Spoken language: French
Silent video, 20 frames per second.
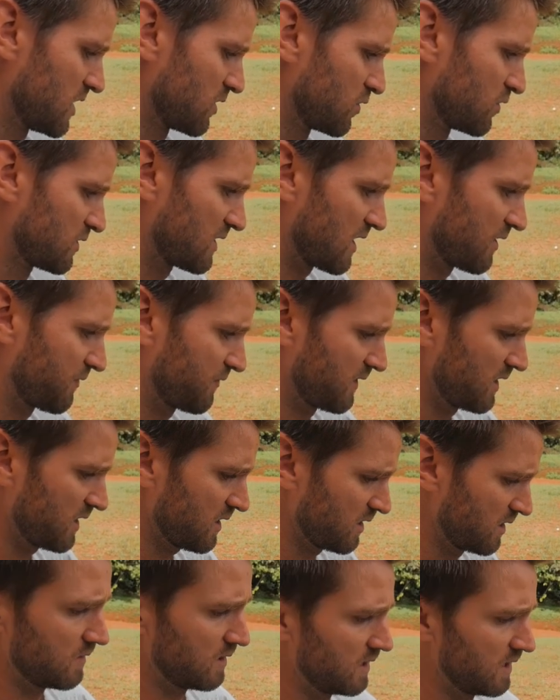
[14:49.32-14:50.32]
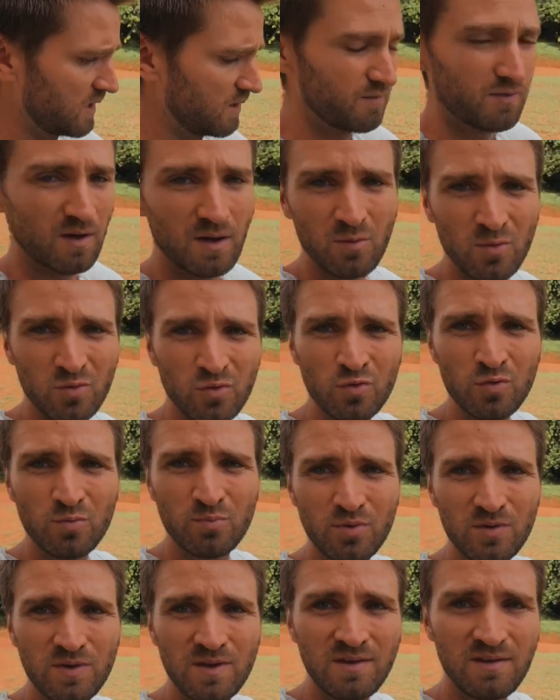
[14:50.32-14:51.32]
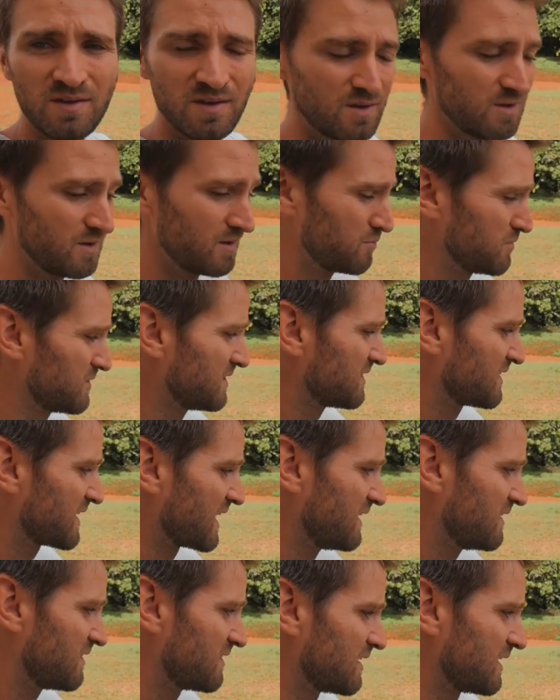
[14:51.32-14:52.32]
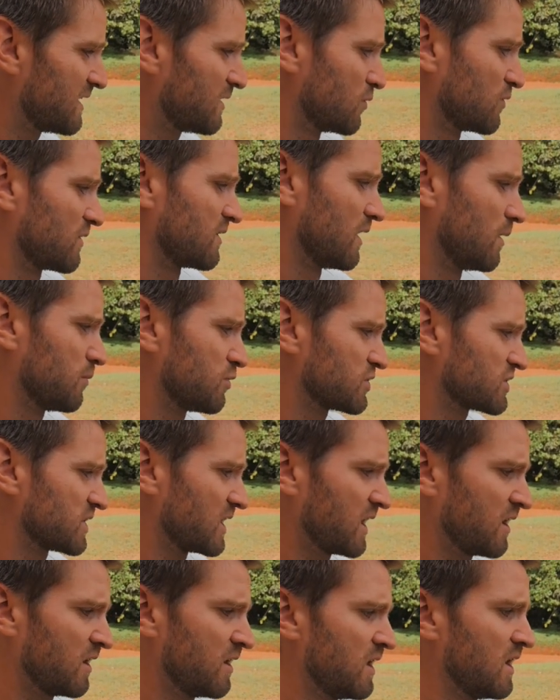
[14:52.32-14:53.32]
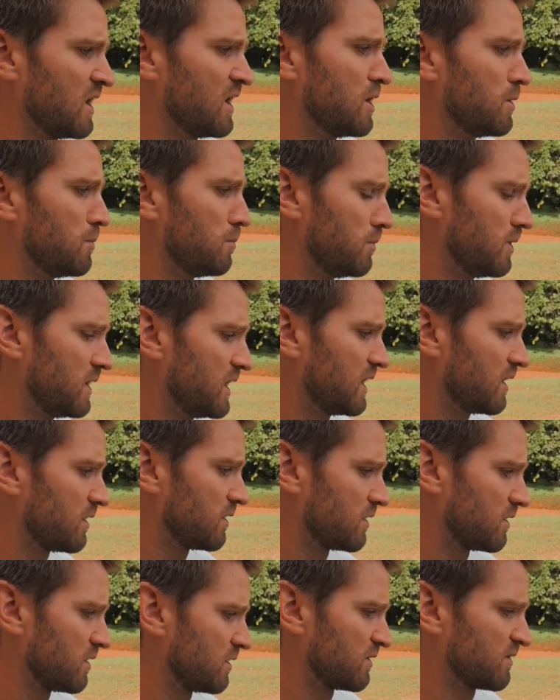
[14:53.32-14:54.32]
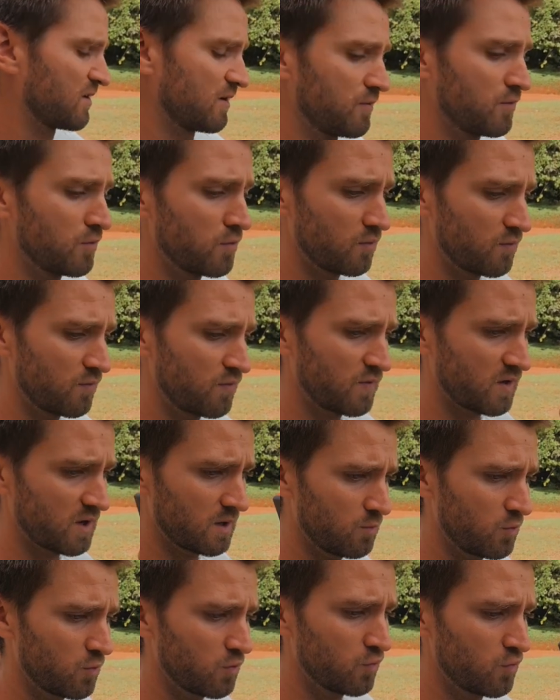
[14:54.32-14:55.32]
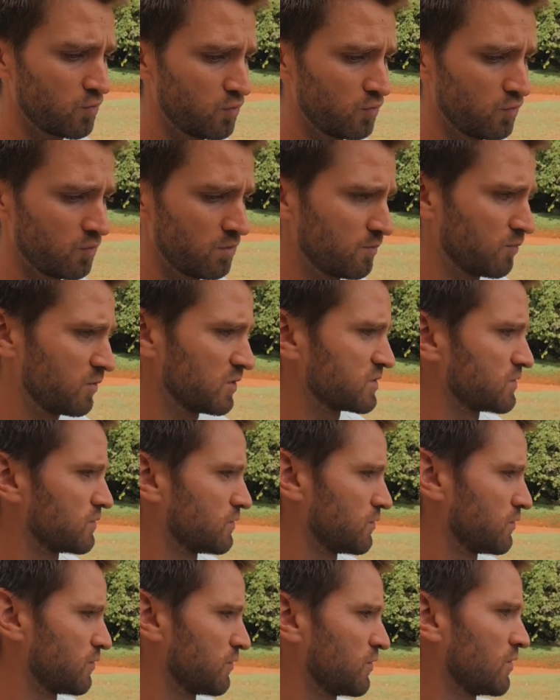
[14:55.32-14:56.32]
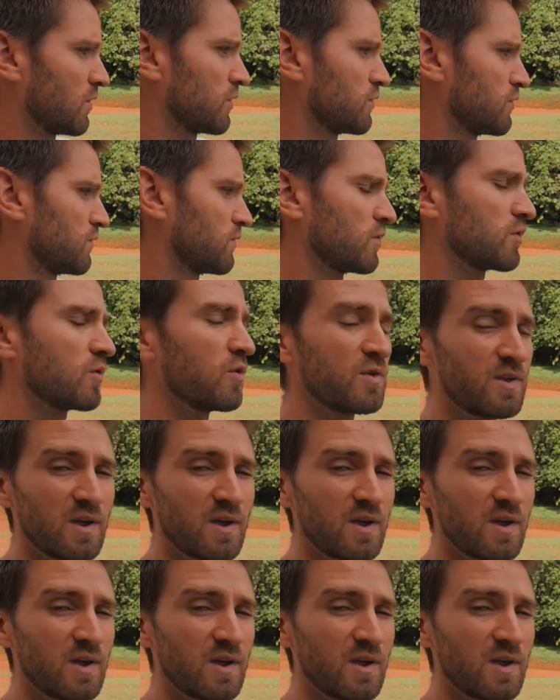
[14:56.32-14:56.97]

que tu as à faire. Elle est vraiment toute petite, c'est des outils de qualité, donc c'est un peu cher, mais euh, ça vaut vraiment le coup. Moi, je sors souvent que